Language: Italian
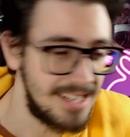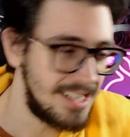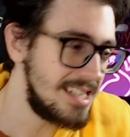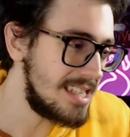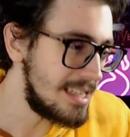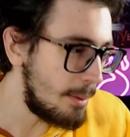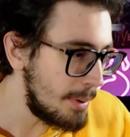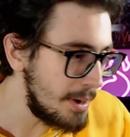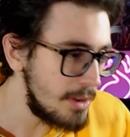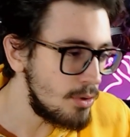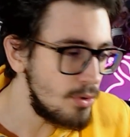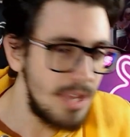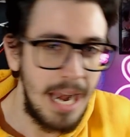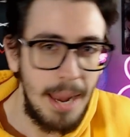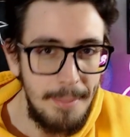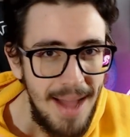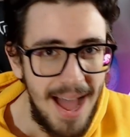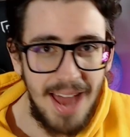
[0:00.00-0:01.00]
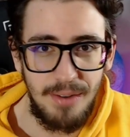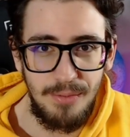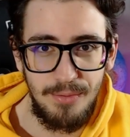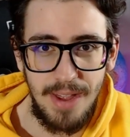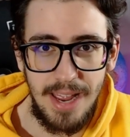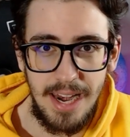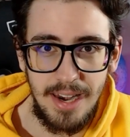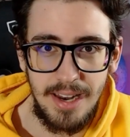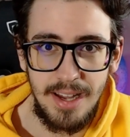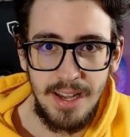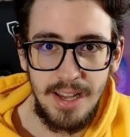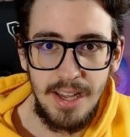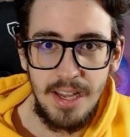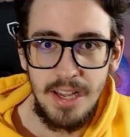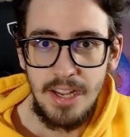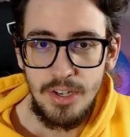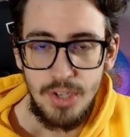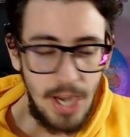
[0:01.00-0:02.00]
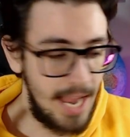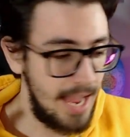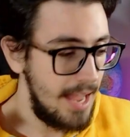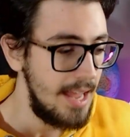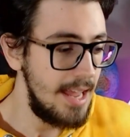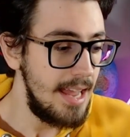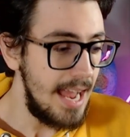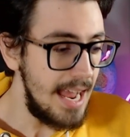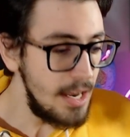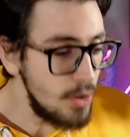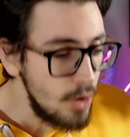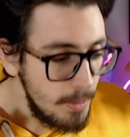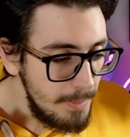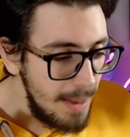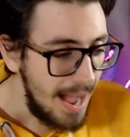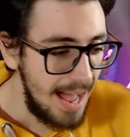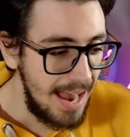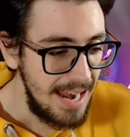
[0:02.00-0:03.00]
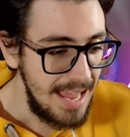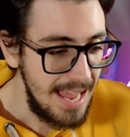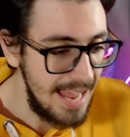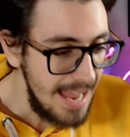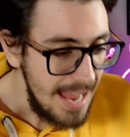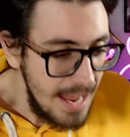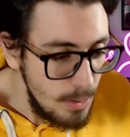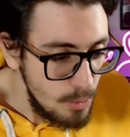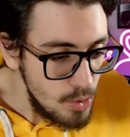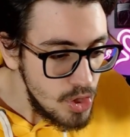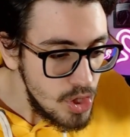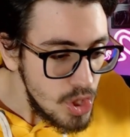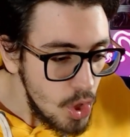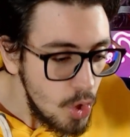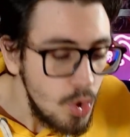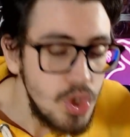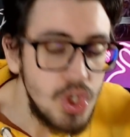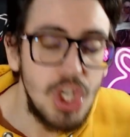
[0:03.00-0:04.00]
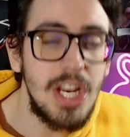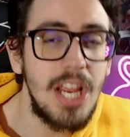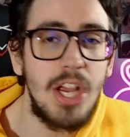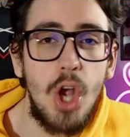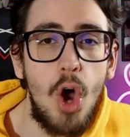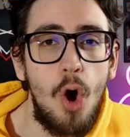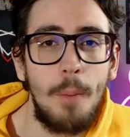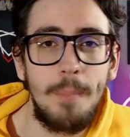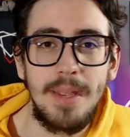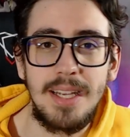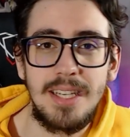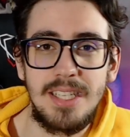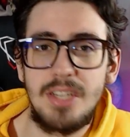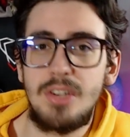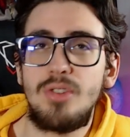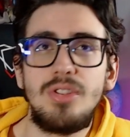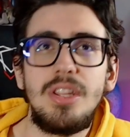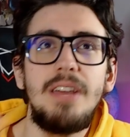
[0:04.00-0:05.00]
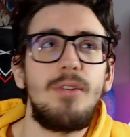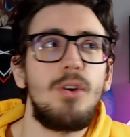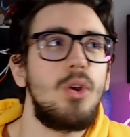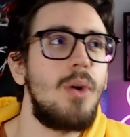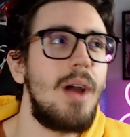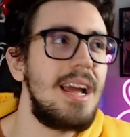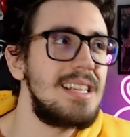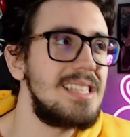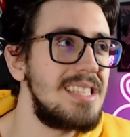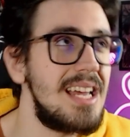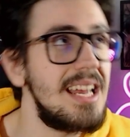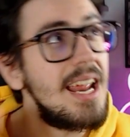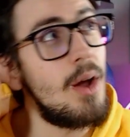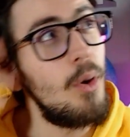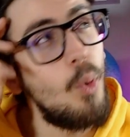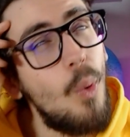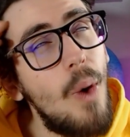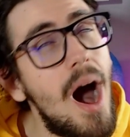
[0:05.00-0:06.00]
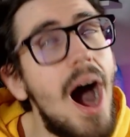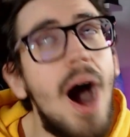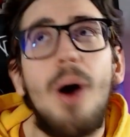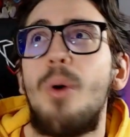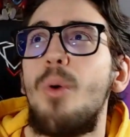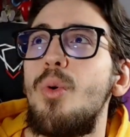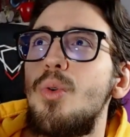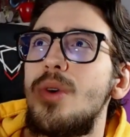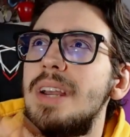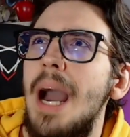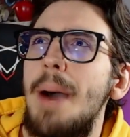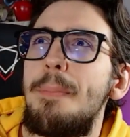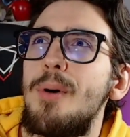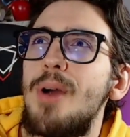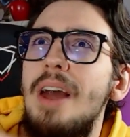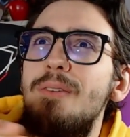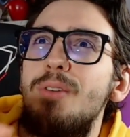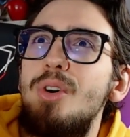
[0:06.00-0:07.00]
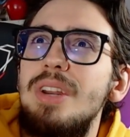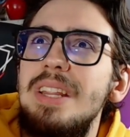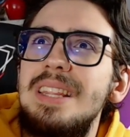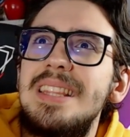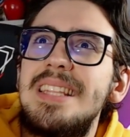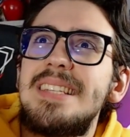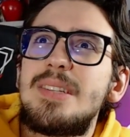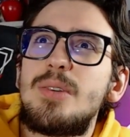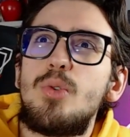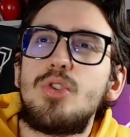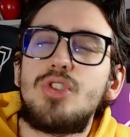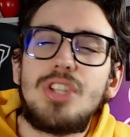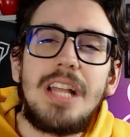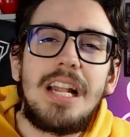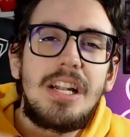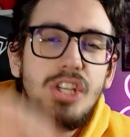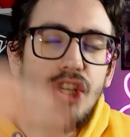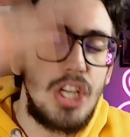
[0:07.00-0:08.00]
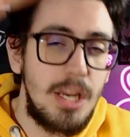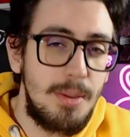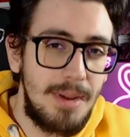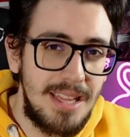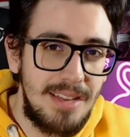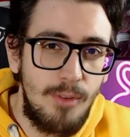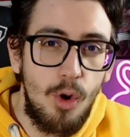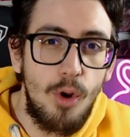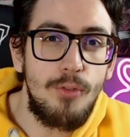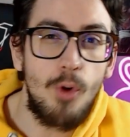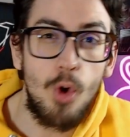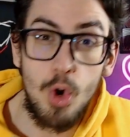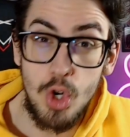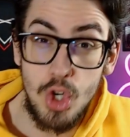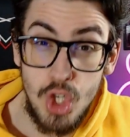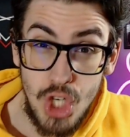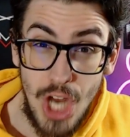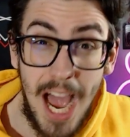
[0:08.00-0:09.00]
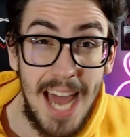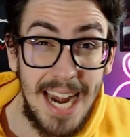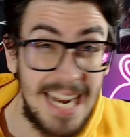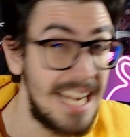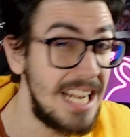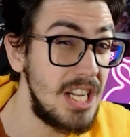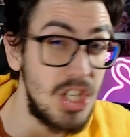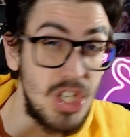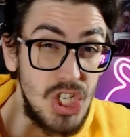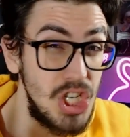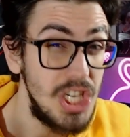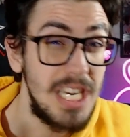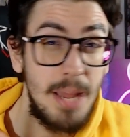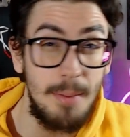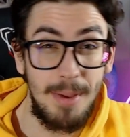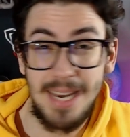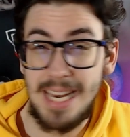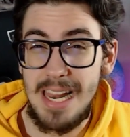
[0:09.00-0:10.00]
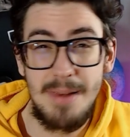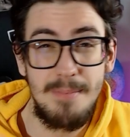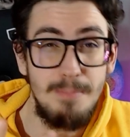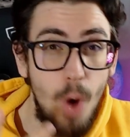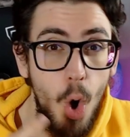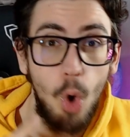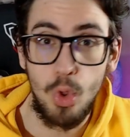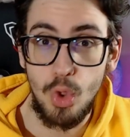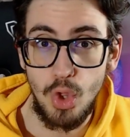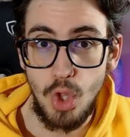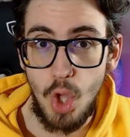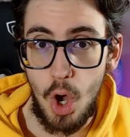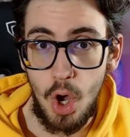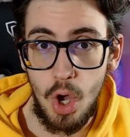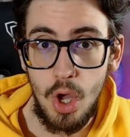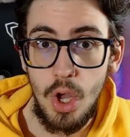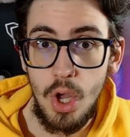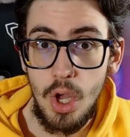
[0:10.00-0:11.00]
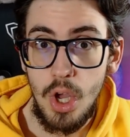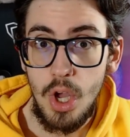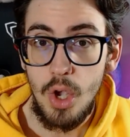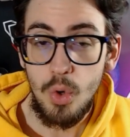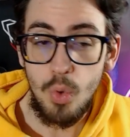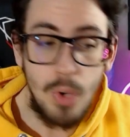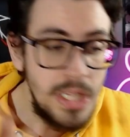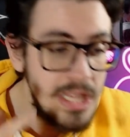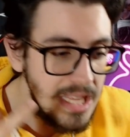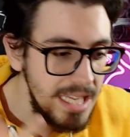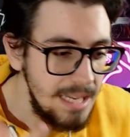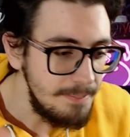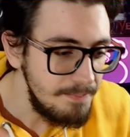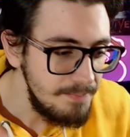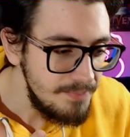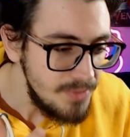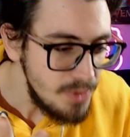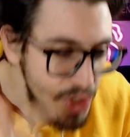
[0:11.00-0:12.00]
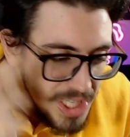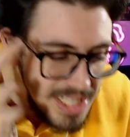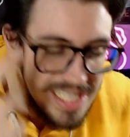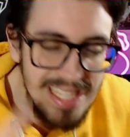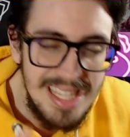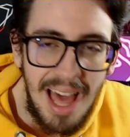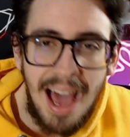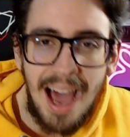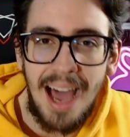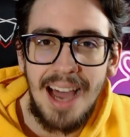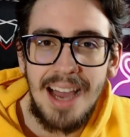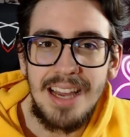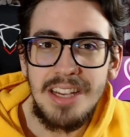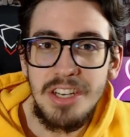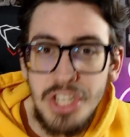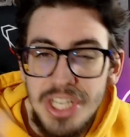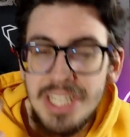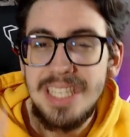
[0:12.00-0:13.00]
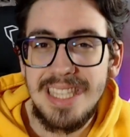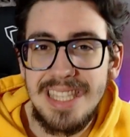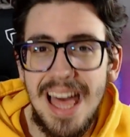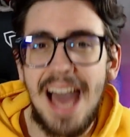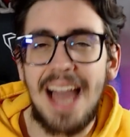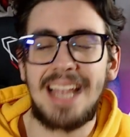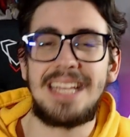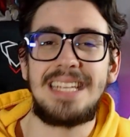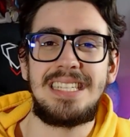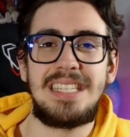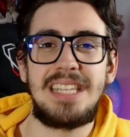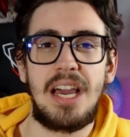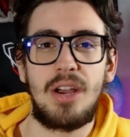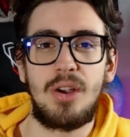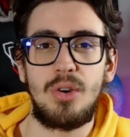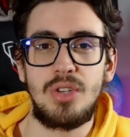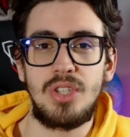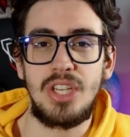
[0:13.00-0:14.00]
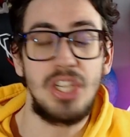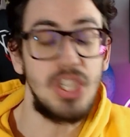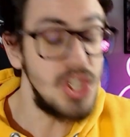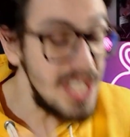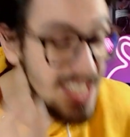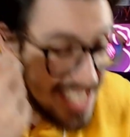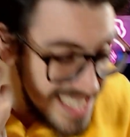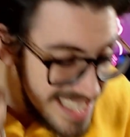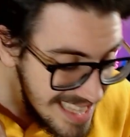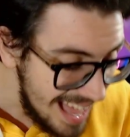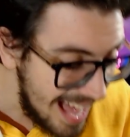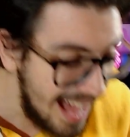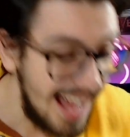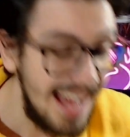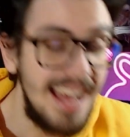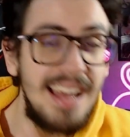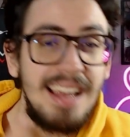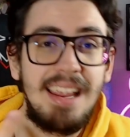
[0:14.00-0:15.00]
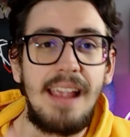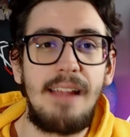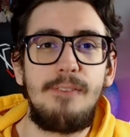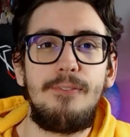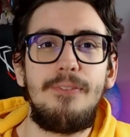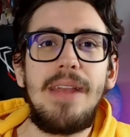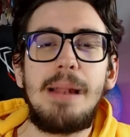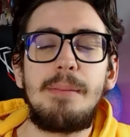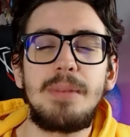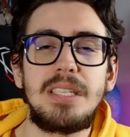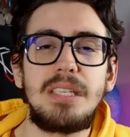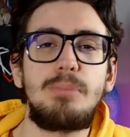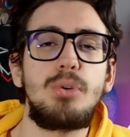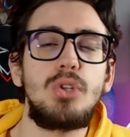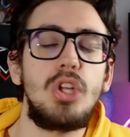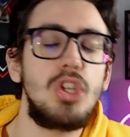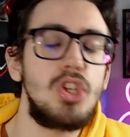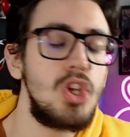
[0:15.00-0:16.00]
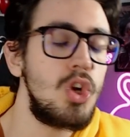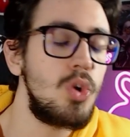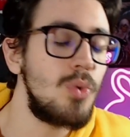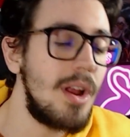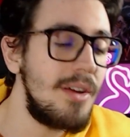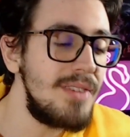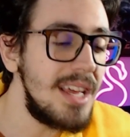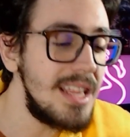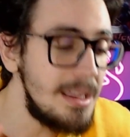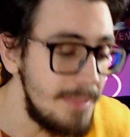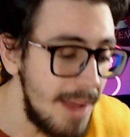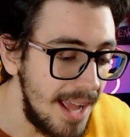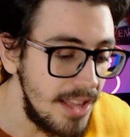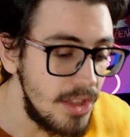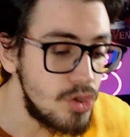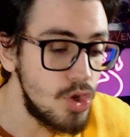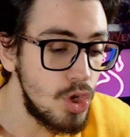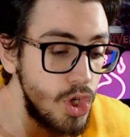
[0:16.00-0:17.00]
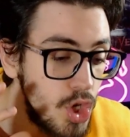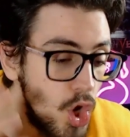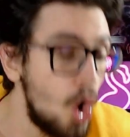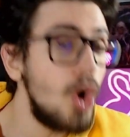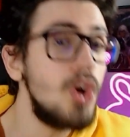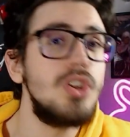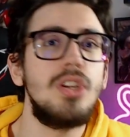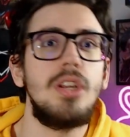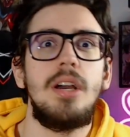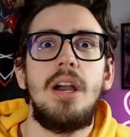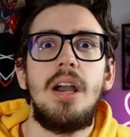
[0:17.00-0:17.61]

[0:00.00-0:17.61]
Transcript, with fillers: si sta parlando della Marvel. Cioè, è normale, è un, sono cinecomics, non devono essere wow, capolavori indiscussi del cinema, devono forgiare il cinema nel mondo. Quindi ci sta ci sta che sia così, ci sta che il film si posizioni in una via di mezzo e non